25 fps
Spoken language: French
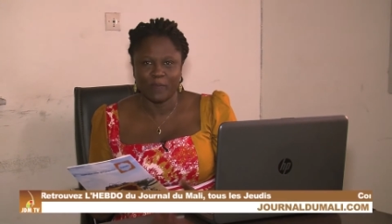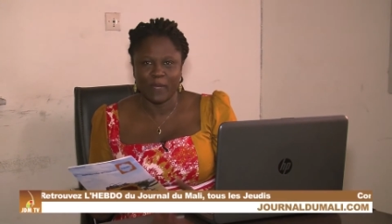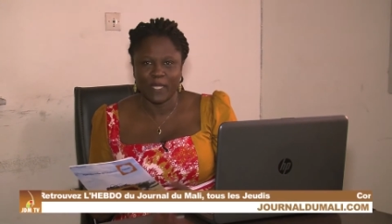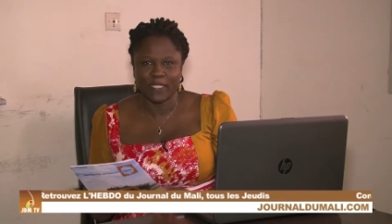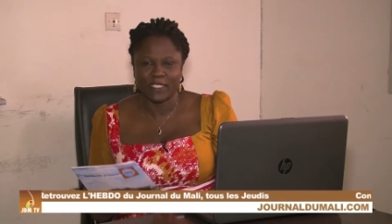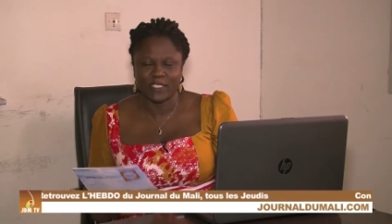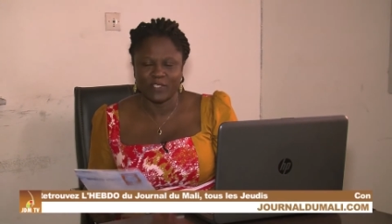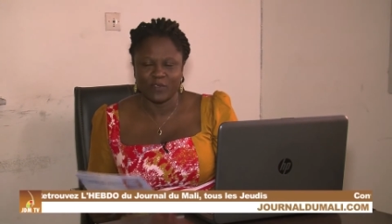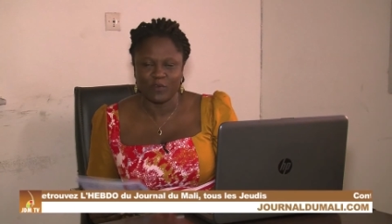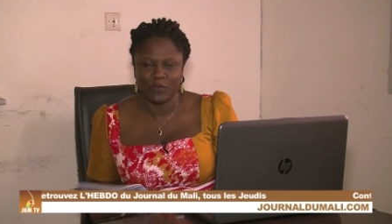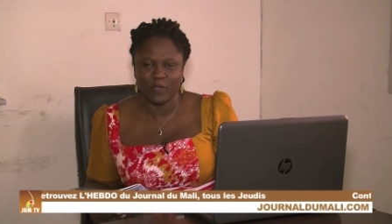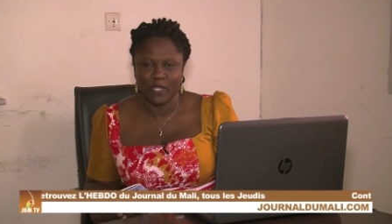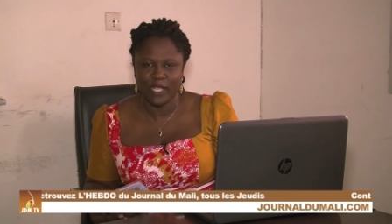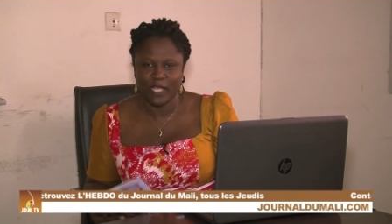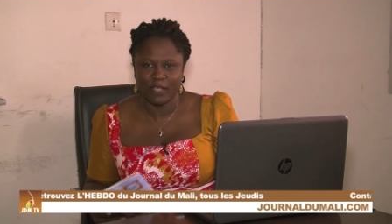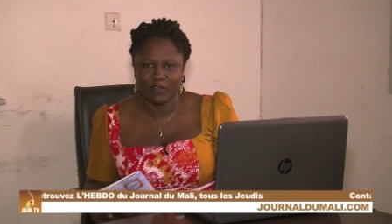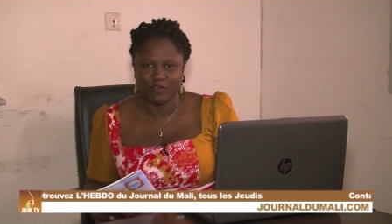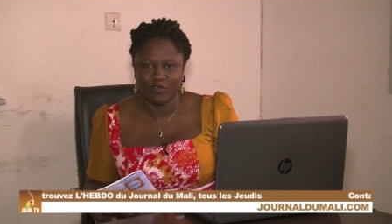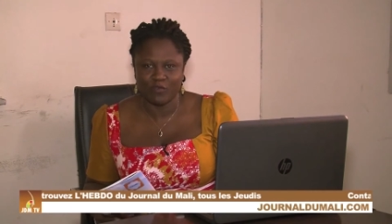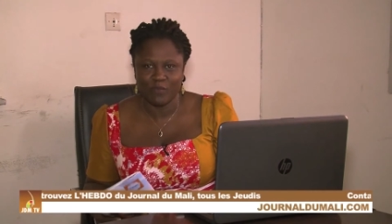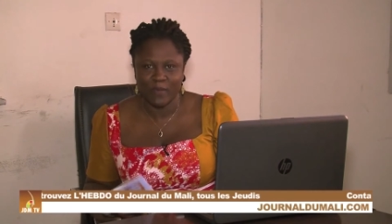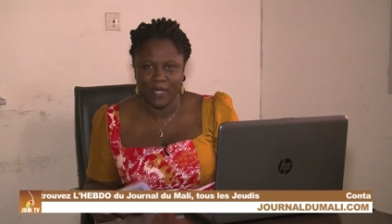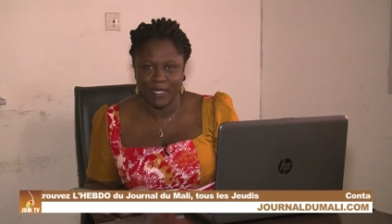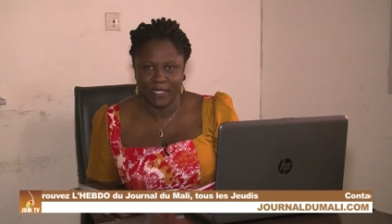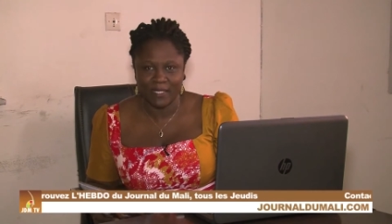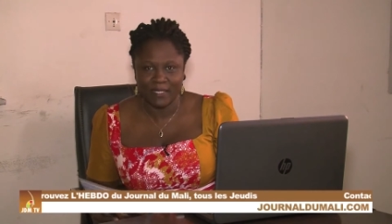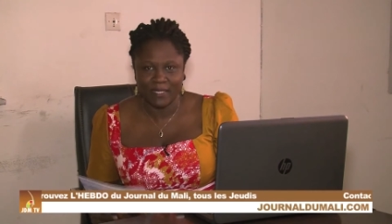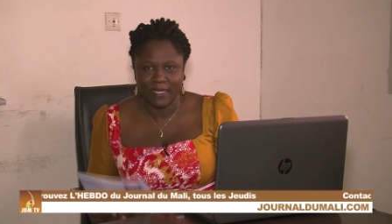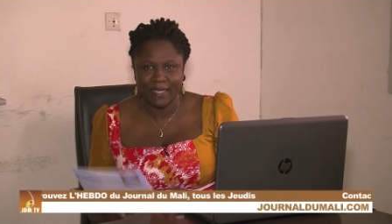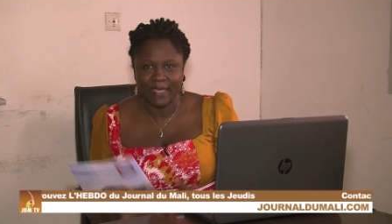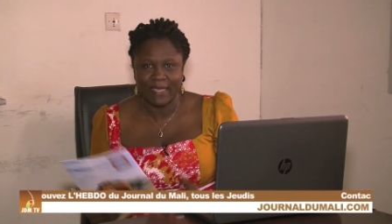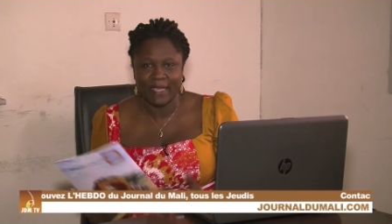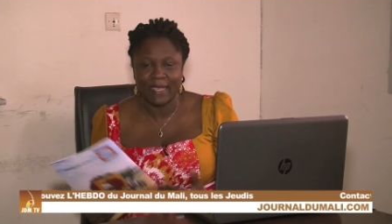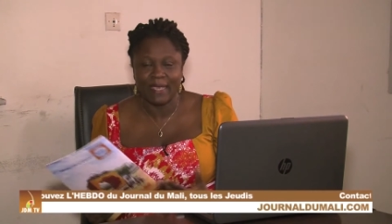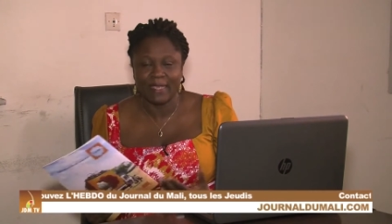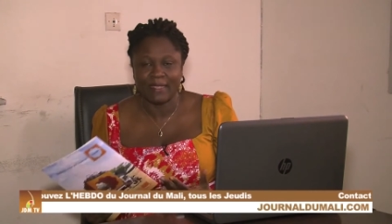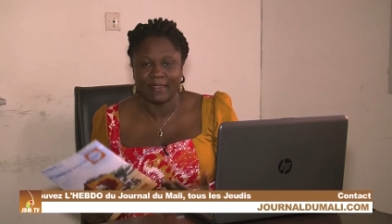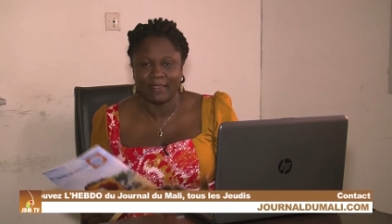particulière du Mali,
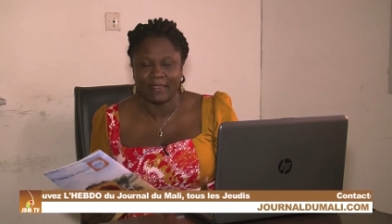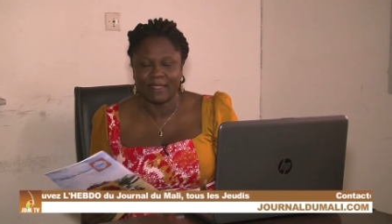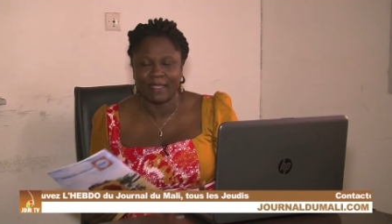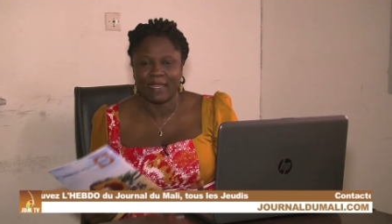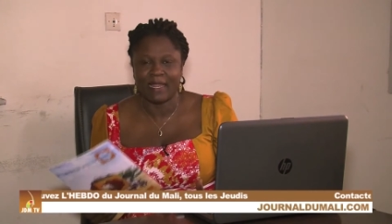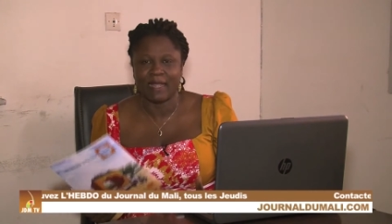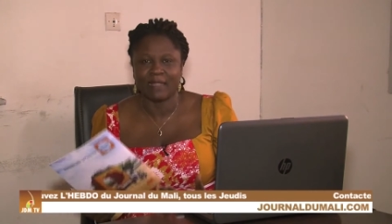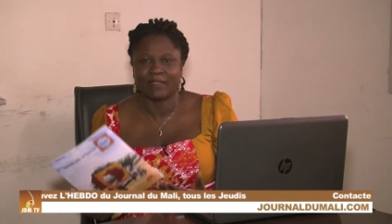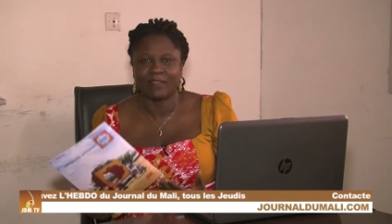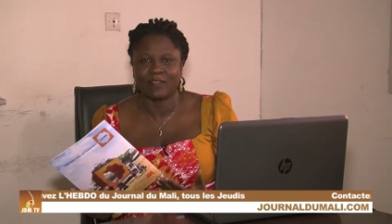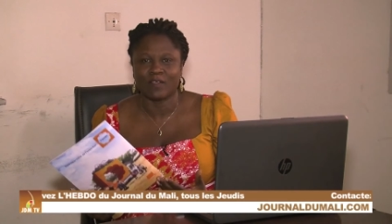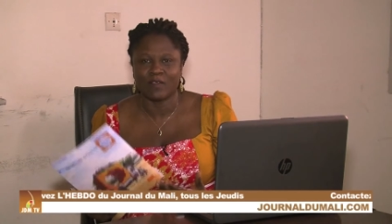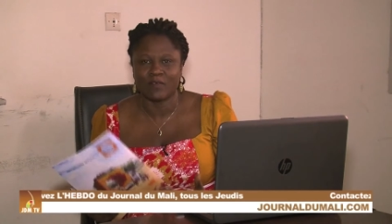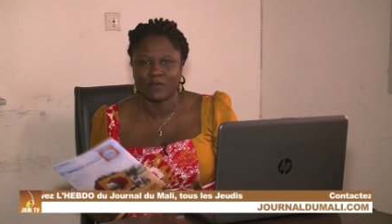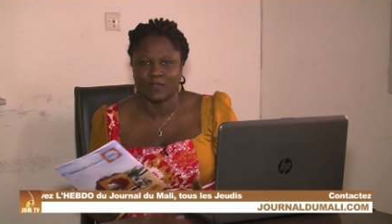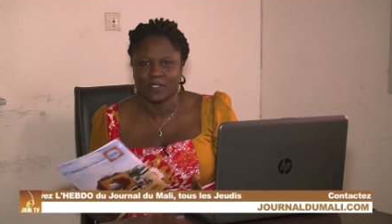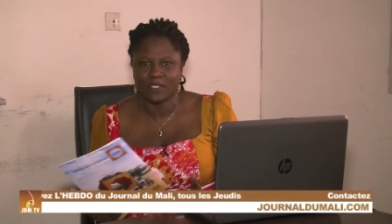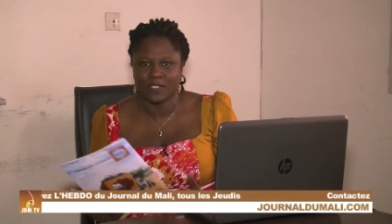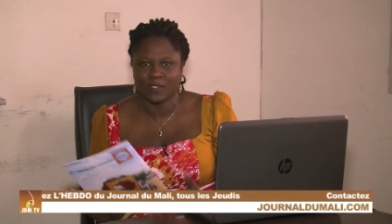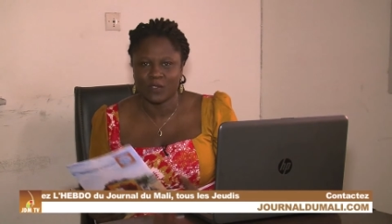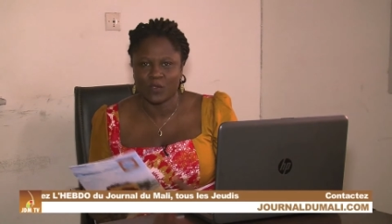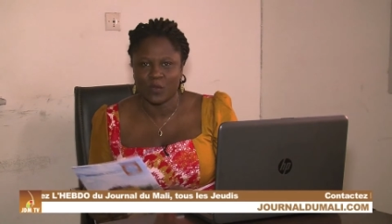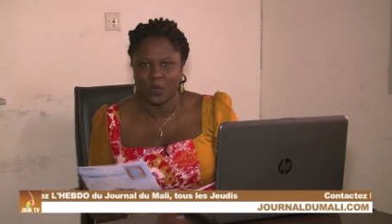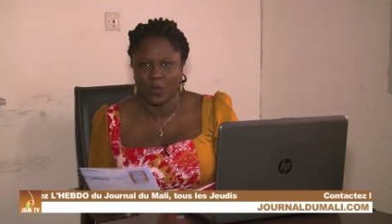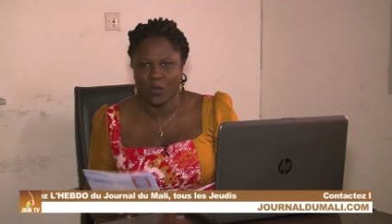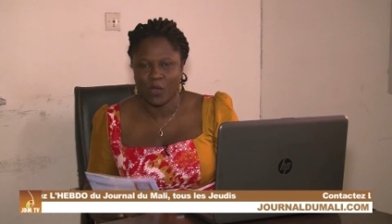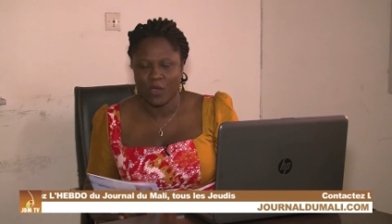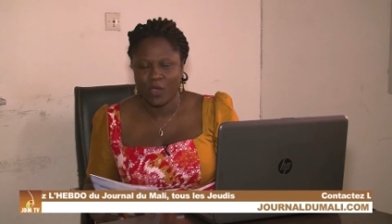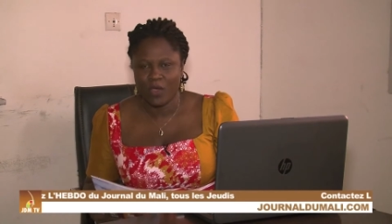qui a été la transition,